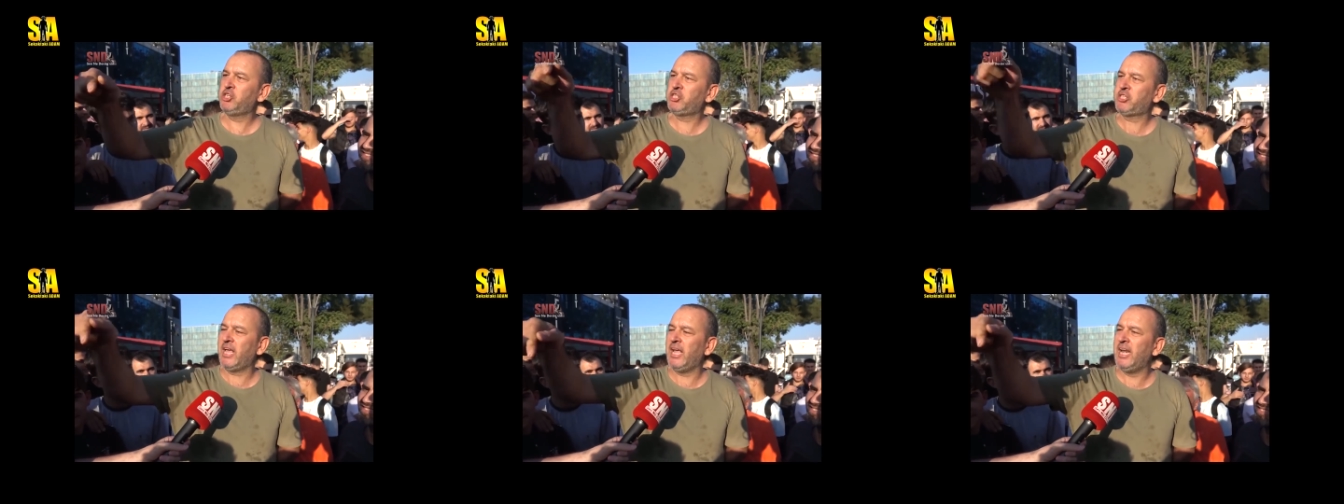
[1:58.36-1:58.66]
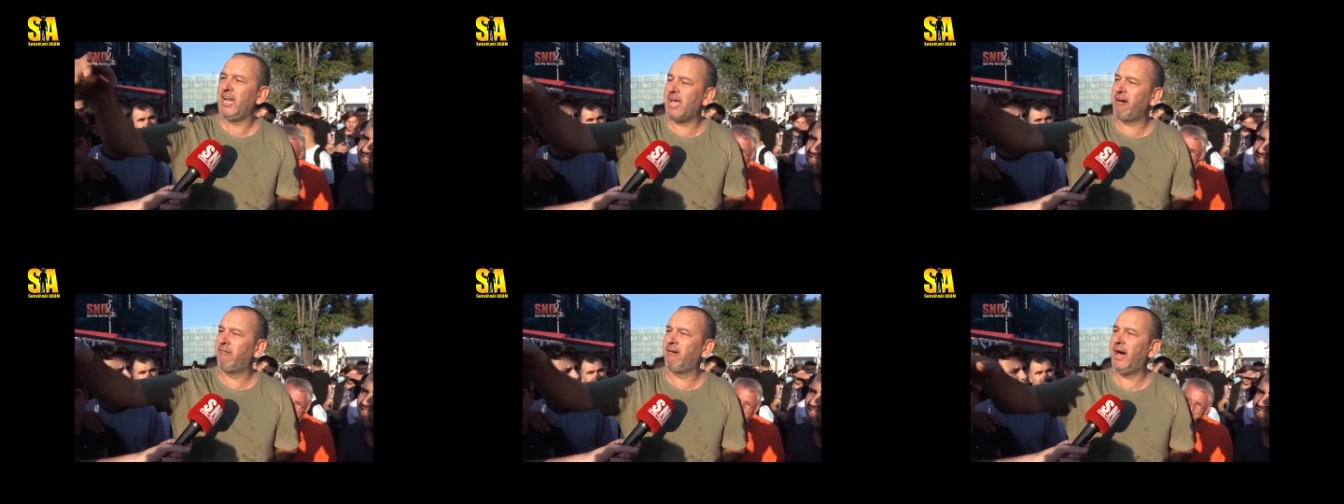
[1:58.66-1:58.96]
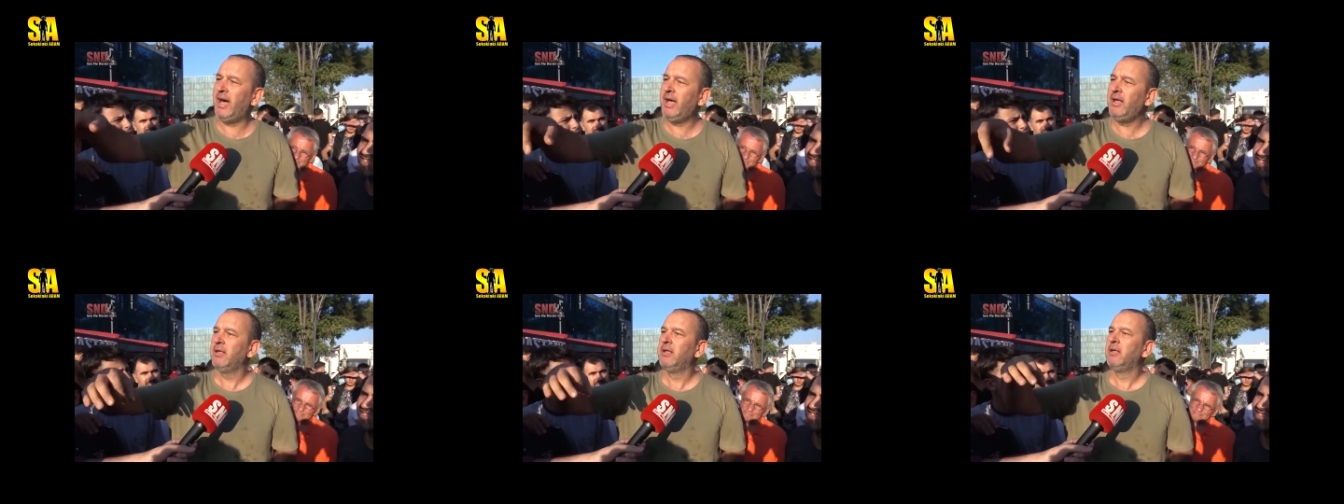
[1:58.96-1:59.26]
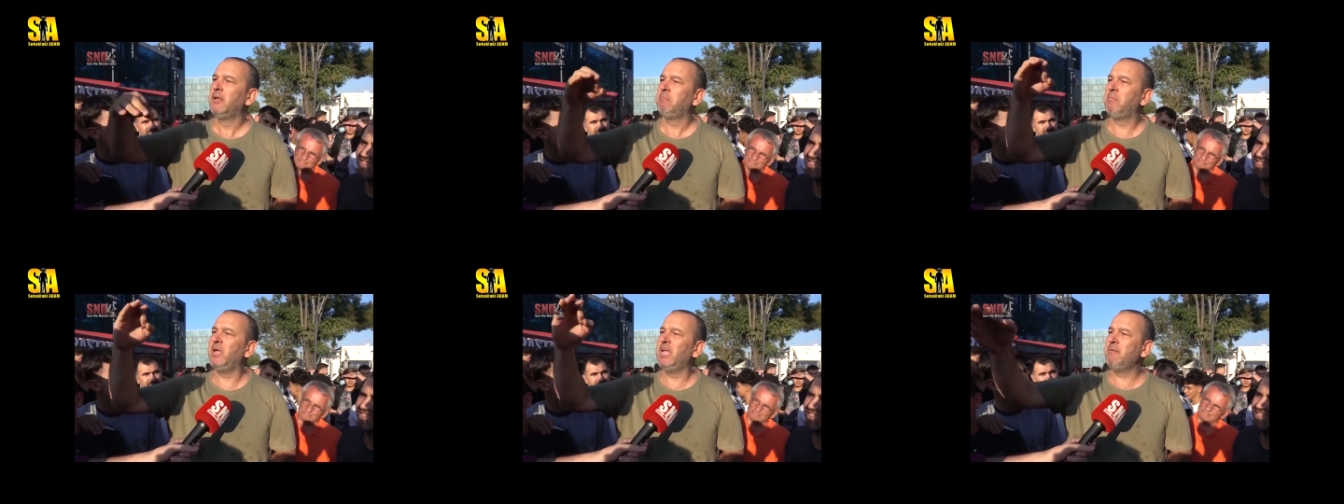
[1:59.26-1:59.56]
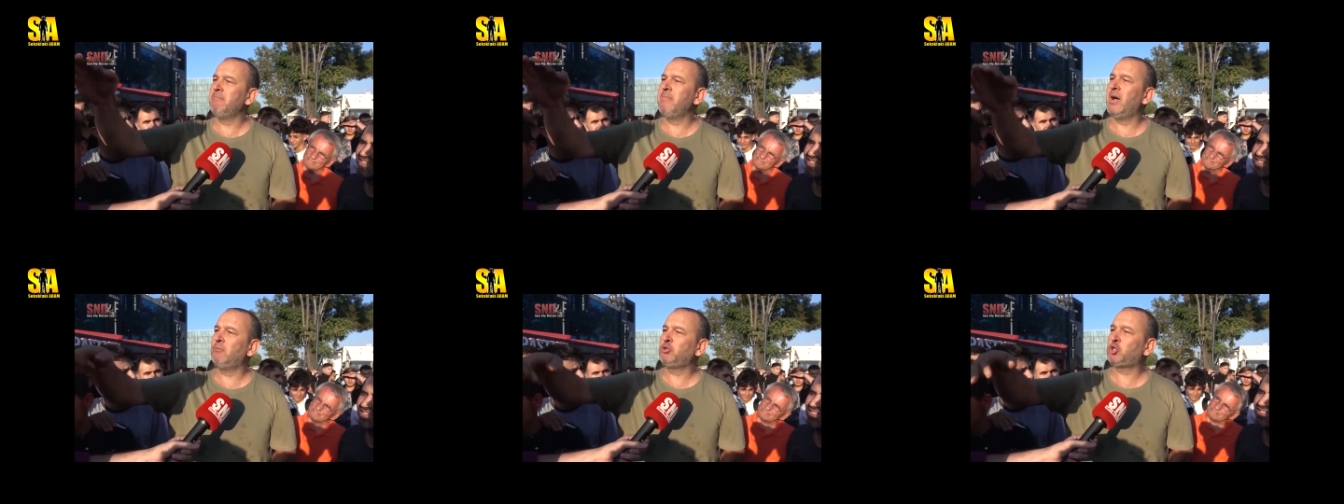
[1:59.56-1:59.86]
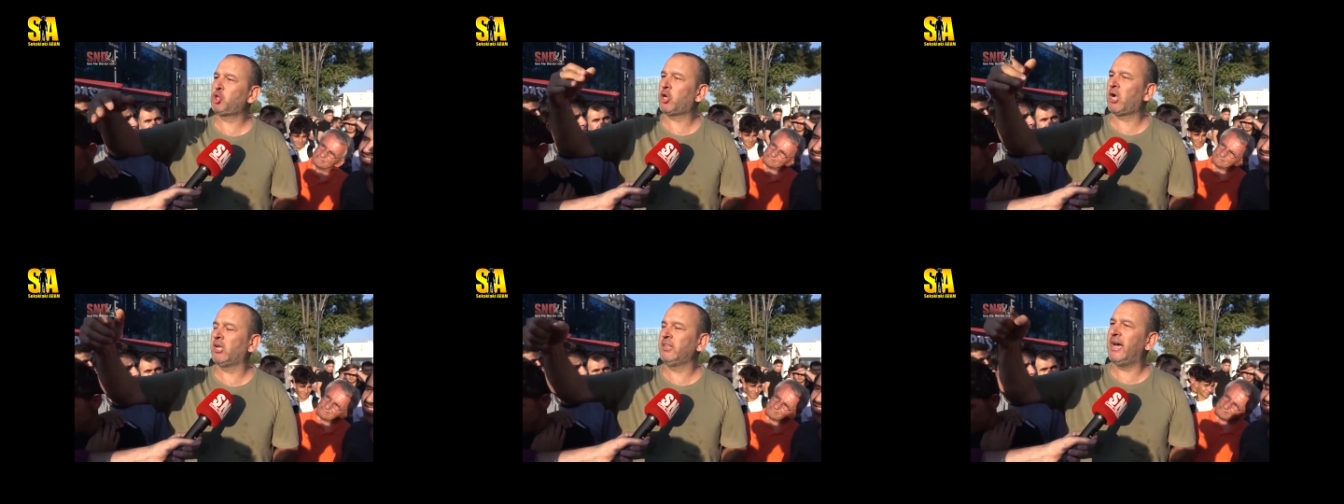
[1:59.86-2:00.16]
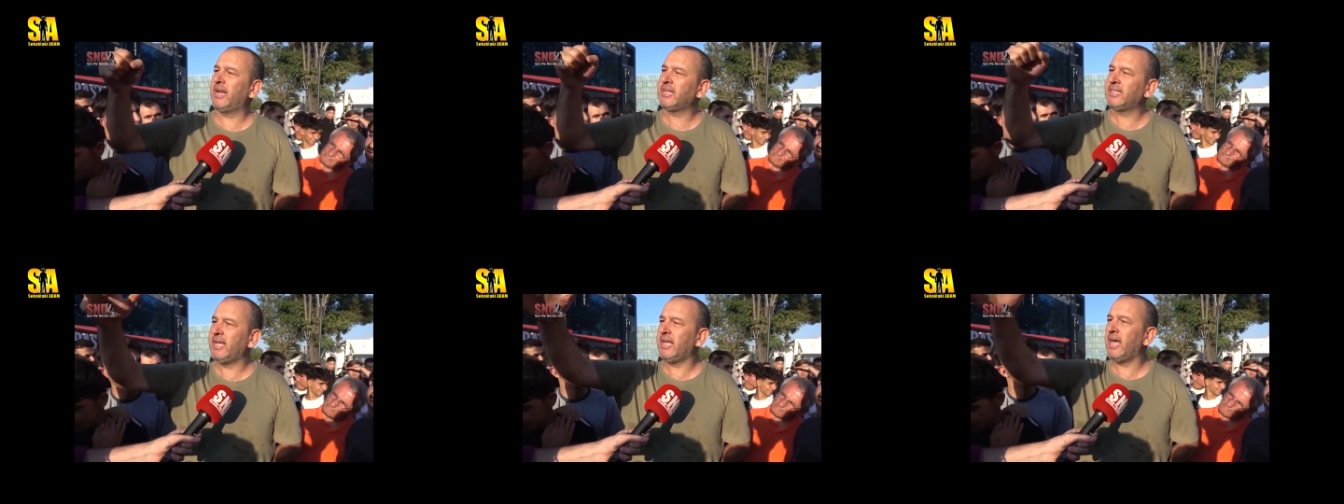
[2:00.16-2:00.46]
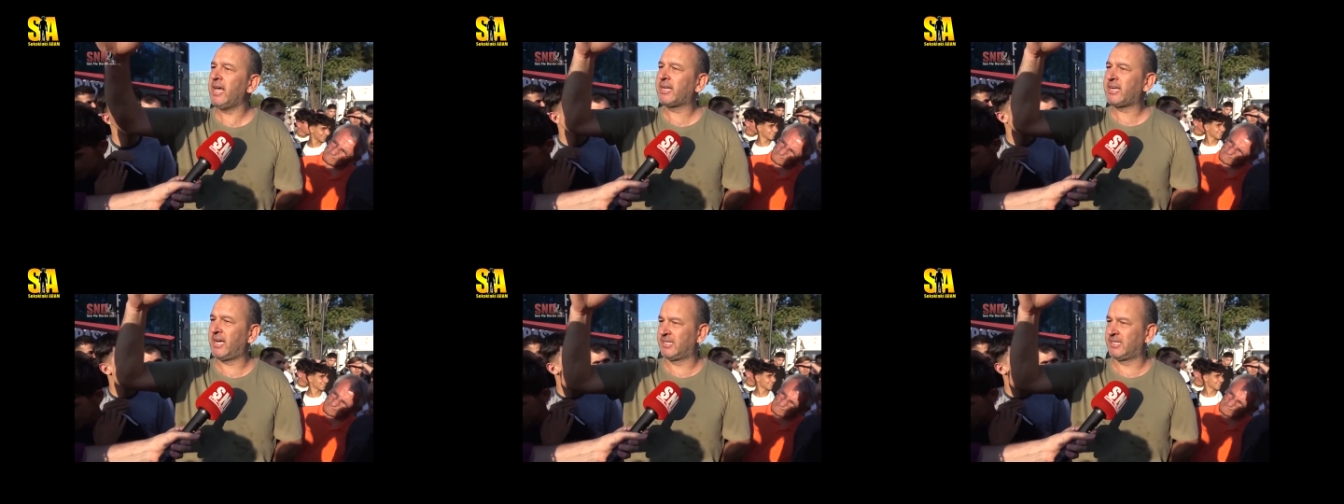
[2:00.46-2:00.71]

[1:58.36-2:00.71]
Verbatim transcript: işte leva bilmem şu kadar değer